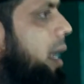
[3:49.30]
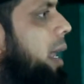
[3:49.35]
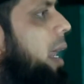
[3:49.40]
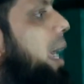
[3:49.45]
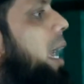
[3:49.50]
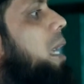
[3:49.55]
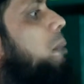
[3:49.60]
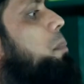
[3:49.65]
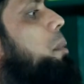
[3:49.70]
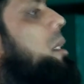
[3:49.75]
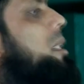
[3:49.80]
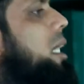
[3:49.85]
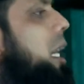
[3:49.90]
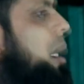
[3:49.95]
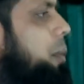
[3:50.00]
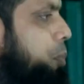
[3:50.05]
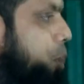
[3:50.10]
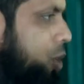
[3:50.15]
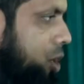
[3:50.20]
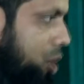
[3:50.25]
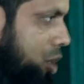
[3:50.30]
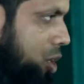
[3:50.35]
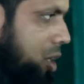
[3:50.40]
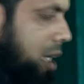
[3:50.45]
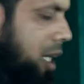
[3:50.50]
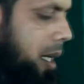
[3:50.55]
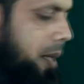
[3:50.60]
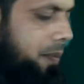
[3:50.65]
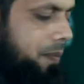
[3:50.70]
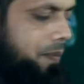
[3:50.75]
ন্যায় বিচার
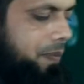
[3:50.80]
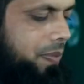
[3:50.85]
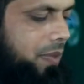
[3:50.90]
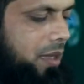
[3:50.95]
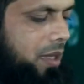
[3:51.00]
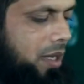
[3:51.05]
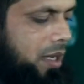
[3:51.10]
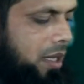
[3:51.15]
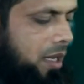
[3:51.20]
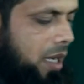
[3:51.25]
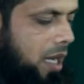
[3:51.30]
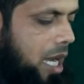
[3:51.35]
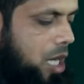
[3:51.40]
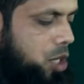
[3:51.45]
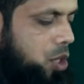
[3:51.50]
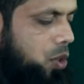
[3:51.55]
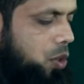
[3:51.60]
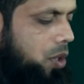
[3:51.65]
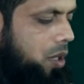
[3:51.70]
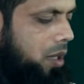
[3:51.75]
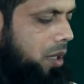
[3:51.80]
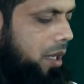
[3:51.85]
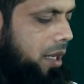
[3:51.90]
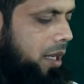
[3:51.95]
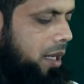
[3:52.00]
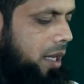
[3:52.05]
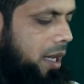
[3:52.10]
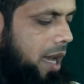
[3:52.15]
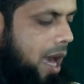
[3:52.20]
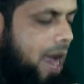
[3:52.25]
প্রতিষ্ঠা আসুন
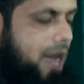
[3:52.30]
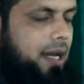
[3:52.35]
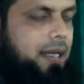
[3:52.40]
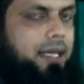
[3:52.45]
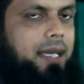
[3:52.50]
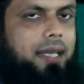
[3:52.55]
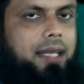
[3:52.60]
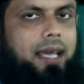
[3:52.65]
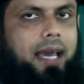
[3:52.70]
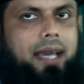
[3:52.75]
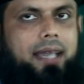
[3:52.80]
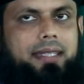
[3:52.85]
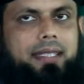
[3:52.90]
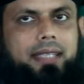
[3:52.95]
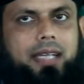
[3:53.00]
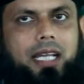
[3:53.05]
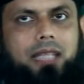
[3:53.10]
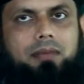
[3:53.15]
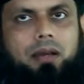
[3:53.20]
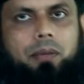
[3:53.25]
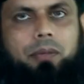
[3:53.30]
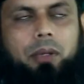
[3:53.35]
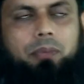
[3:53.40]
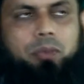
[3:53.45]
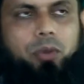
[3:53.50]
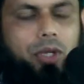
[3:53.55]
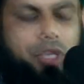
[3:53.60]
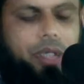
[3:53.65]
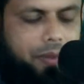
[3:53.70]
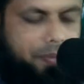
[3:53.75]
আরেকখানে আয়াতে কারিমা আমরা
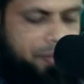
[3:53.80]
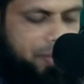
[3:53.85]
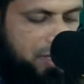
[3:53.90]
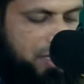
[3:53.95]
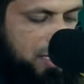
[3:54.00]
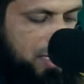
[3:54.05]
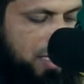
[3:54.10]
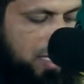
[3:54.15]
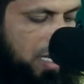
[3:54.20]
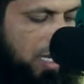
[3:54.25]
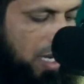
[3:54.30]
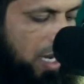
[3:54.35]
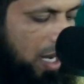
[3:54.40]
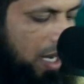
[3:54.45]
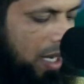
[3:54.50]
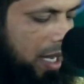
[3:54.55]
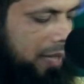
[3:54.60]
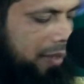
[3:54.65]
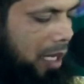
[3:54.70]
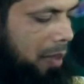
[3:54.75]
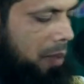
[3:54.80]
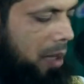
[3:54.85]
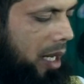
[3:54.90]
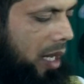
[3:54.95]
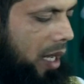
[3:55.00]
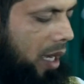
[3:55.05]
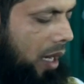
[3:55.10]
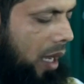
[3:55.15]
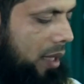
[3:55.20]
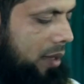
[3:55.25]
পড়ি আল্লাহ
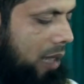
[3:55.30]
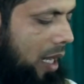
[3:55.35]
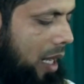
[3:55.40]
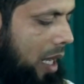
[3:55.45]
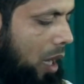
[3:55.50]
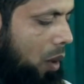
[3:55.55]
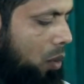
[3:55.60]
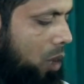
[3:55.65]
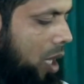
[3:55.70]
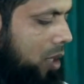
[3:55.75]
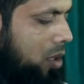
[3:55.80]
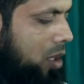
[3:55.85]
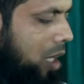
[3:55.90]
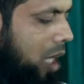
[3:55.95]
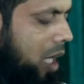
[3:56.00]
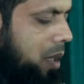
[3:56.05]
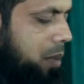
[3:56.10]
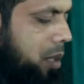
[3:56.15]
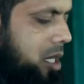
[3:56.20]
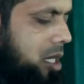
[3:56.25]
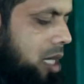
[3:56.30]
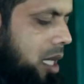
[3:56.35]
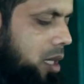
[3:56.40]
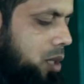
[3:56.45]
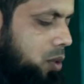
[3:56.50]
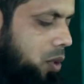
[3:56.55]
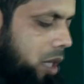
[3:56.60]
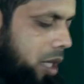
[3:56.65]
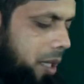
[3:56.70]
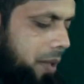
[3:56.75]
তাবারাকা তাআলা কোরআনুল কারীম
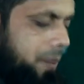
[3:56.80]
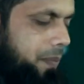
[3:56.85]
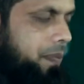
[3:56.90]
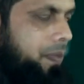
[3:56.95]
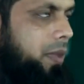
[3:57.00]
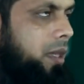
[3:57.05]
ইরশাদ করেন